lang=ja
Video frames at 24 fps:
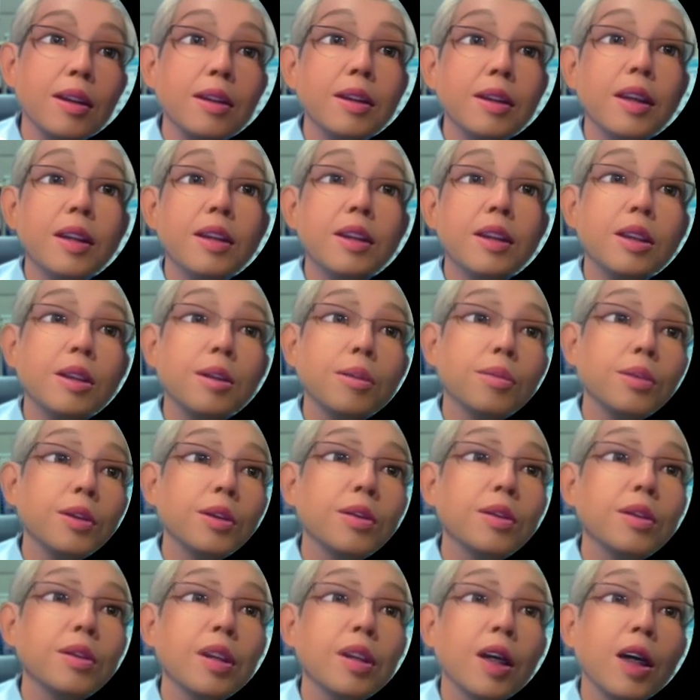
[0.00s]
で、自
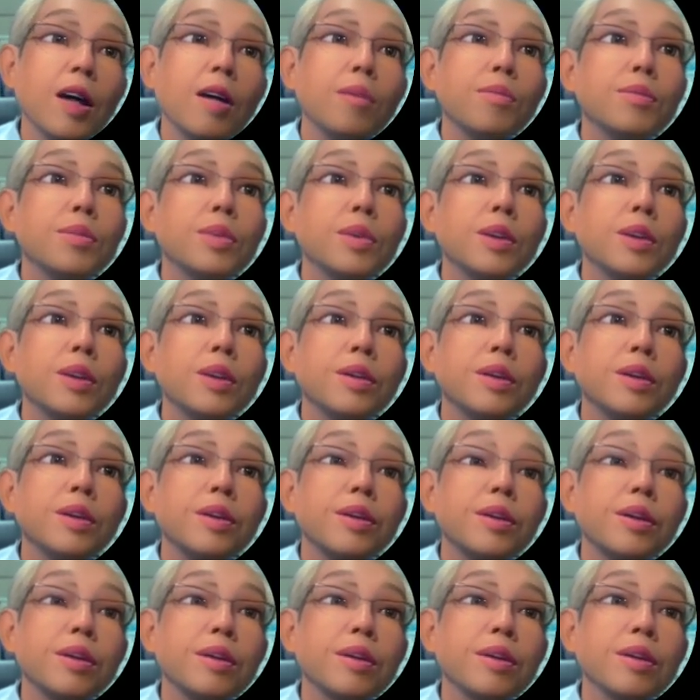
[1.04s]
分でアップロード
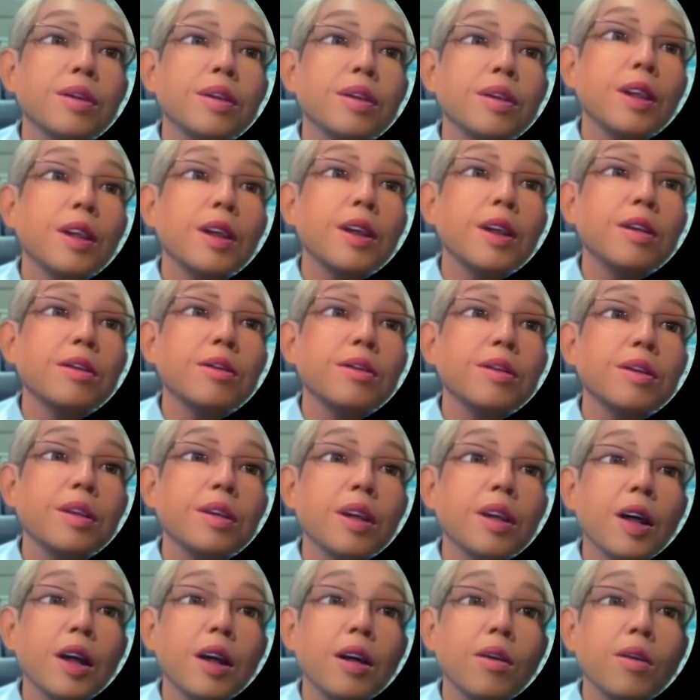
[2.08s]
するなく
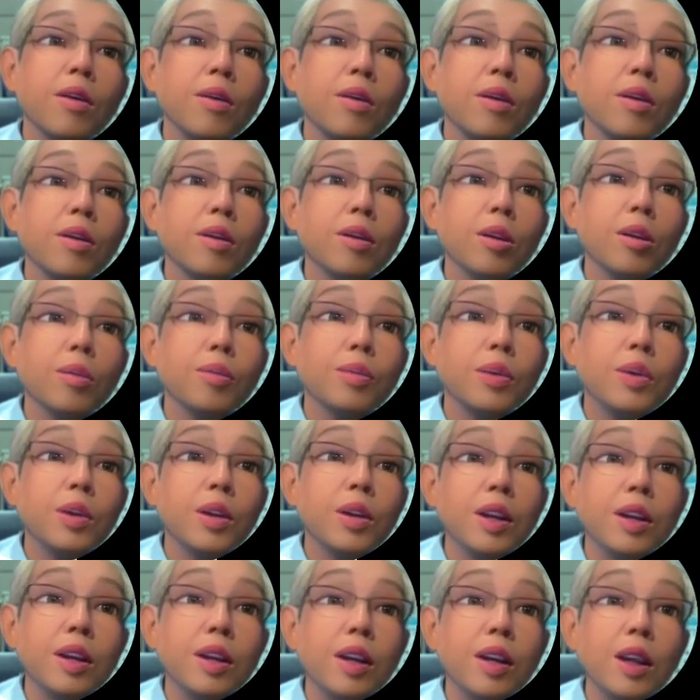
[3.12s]
て、ここの
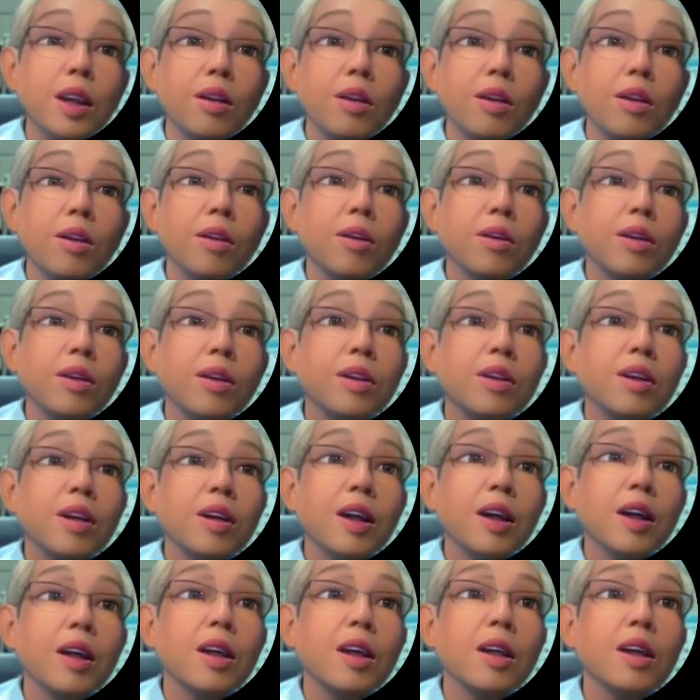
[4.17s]
プリセットです
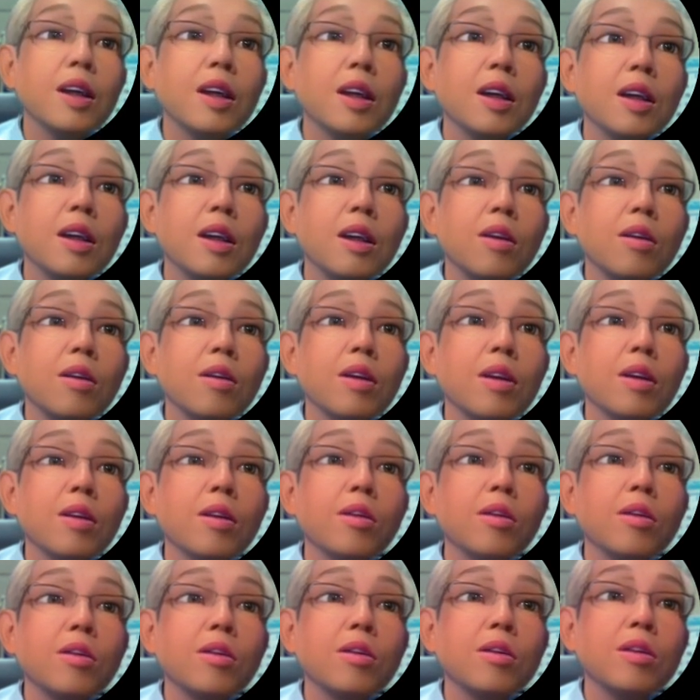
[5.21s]
ね。これ
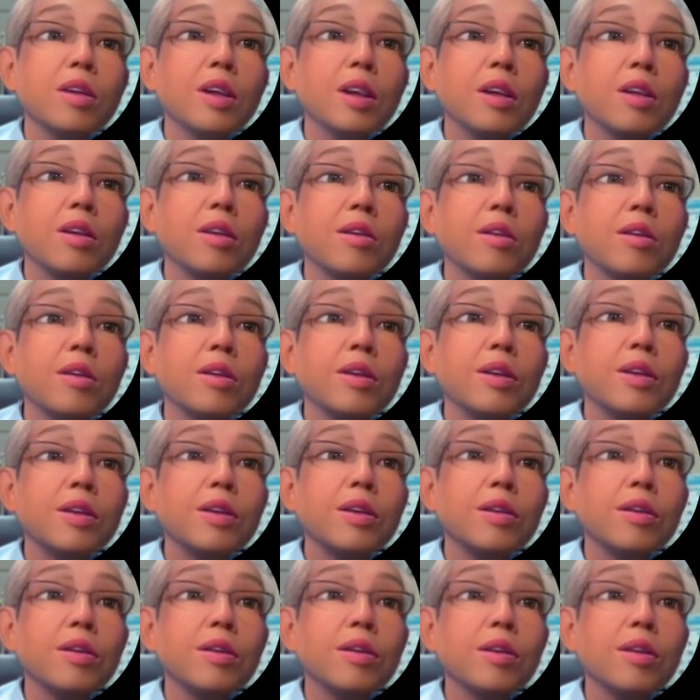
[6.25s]
をクリック
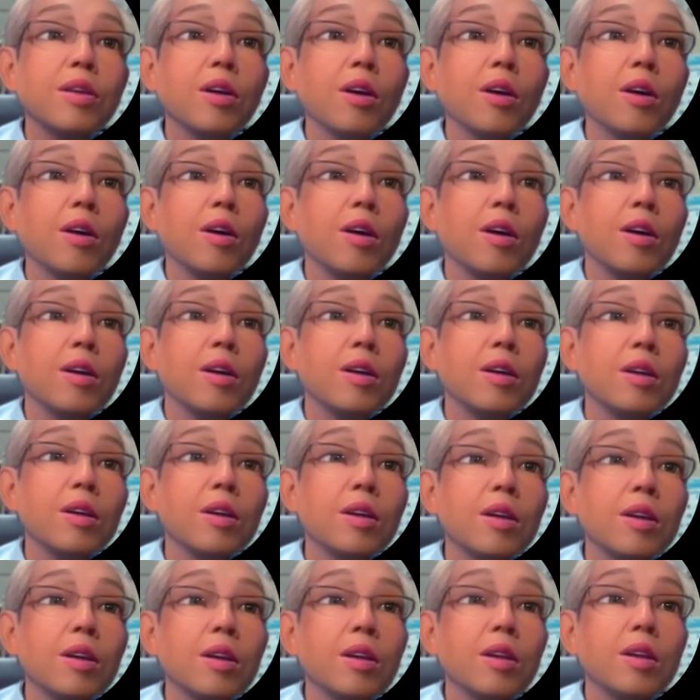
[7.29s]
すると、
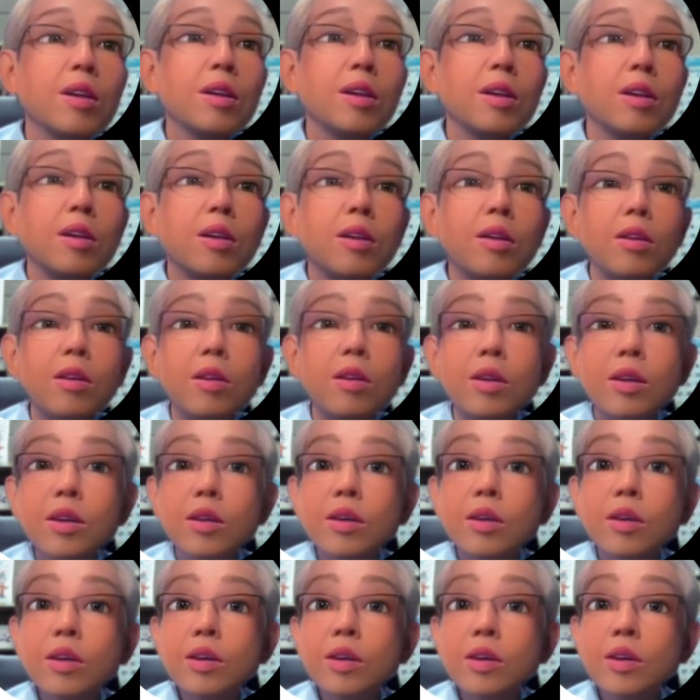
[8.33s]
こうい
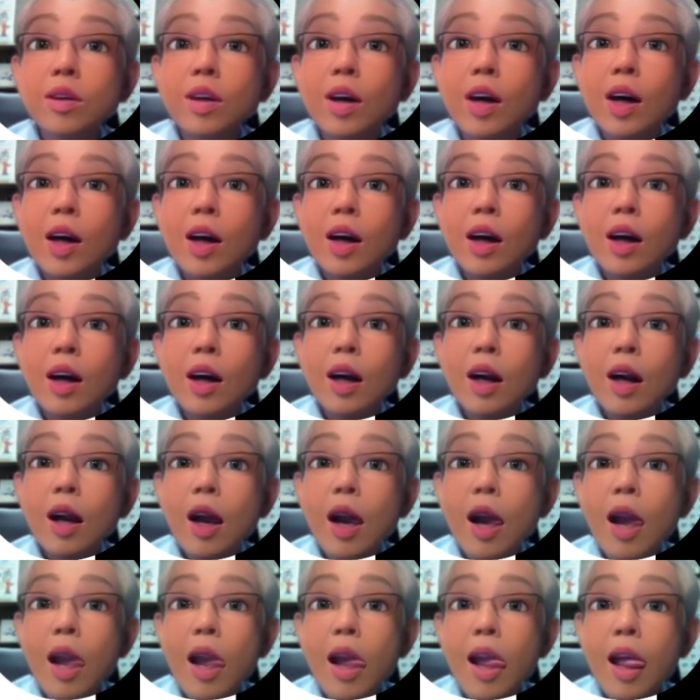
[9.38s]
う風な
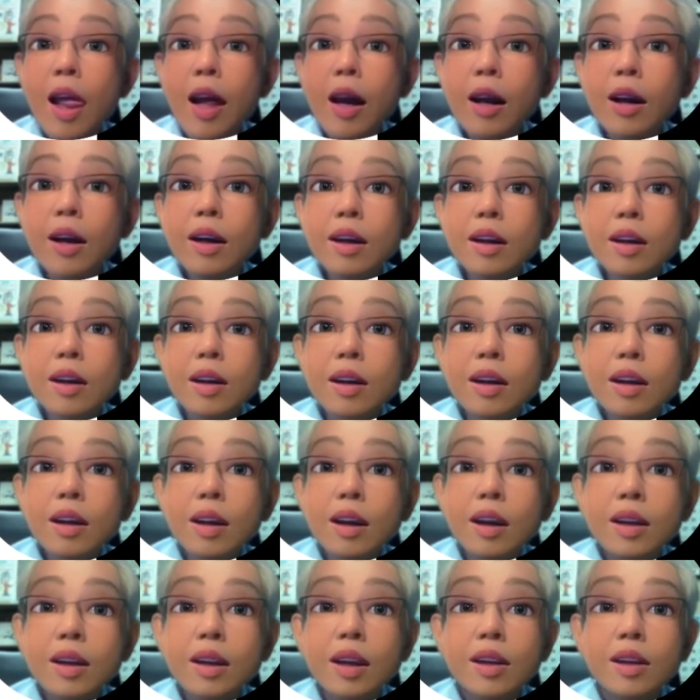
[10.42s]

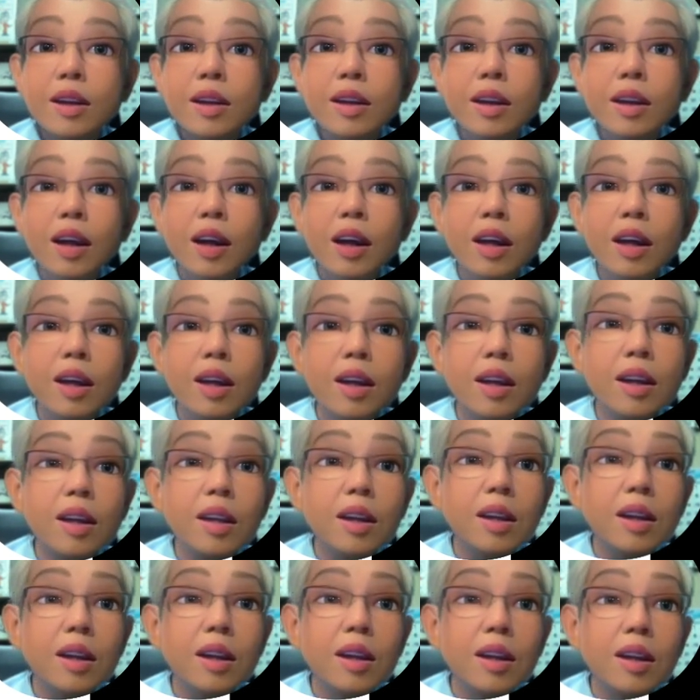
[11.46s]
形で、
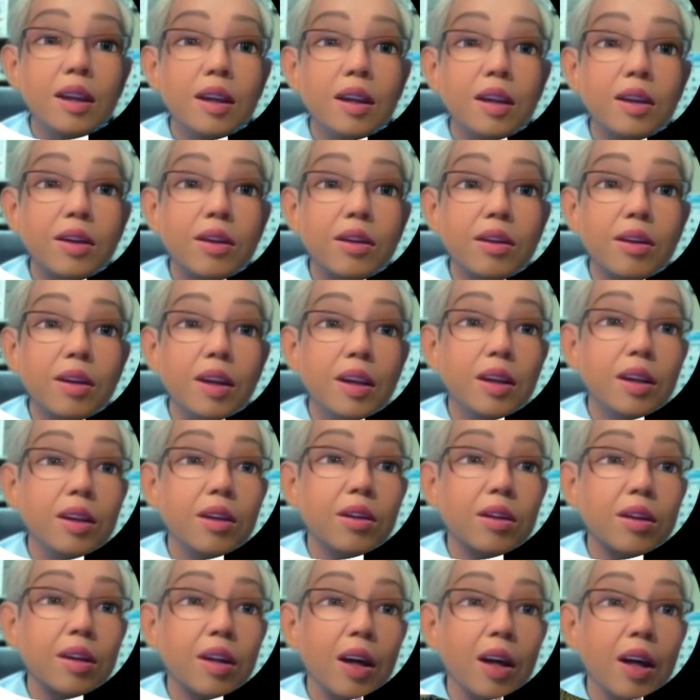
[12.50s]
すでに
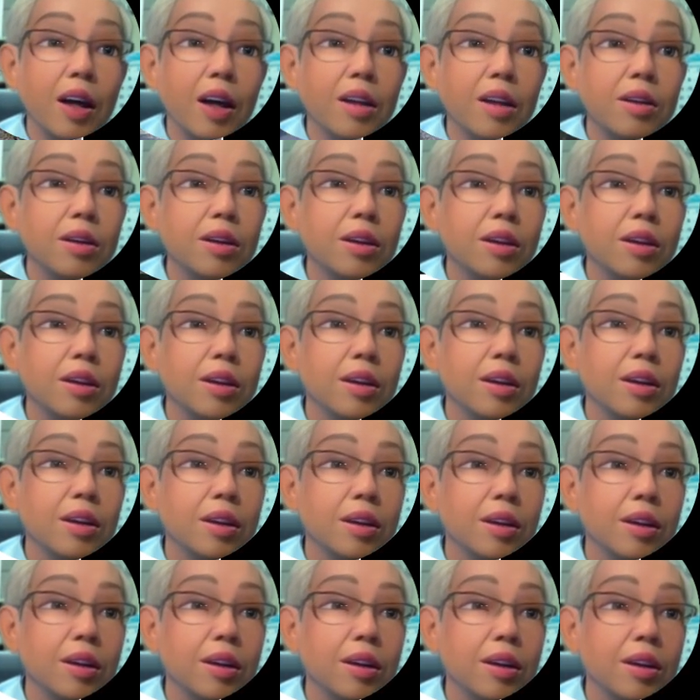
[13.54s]
使える
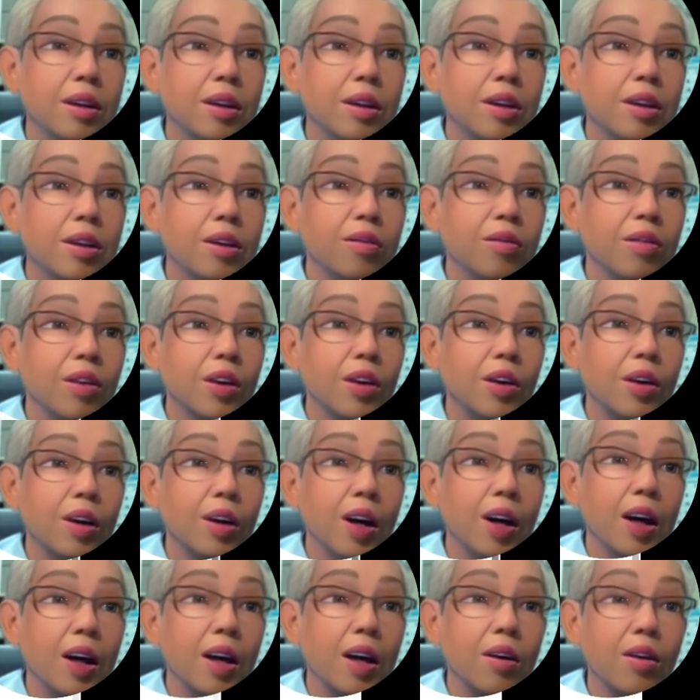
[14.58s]
もの
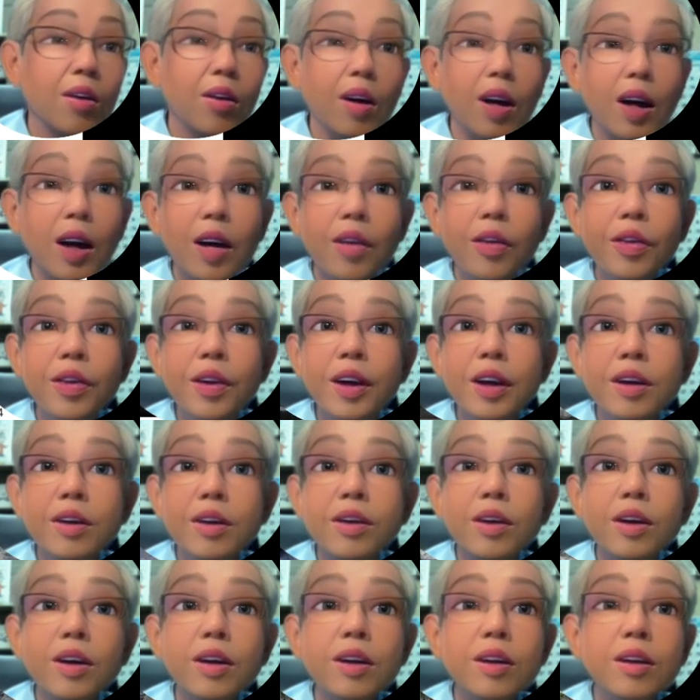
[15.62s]
がこう上がっている
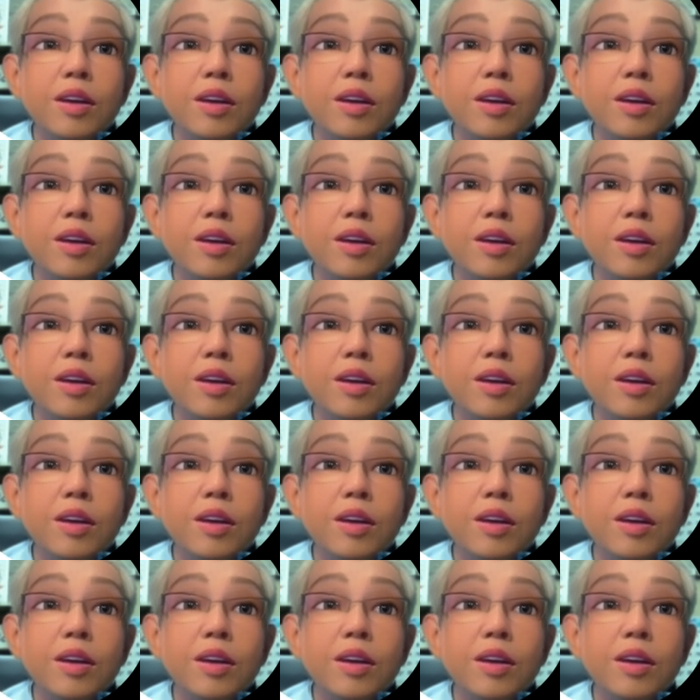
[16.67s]
と。